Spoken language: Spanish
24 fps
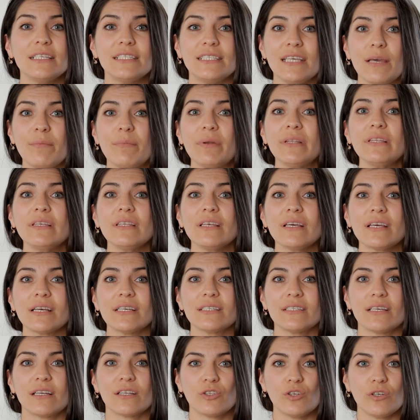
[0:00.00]
siempre tienen
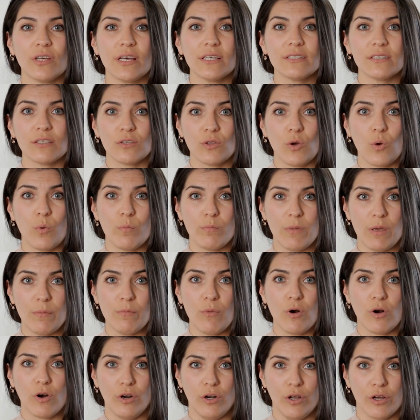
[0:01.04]
que ser todas de un
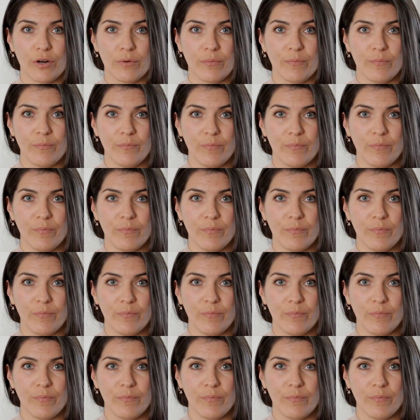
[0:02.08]
mismo color.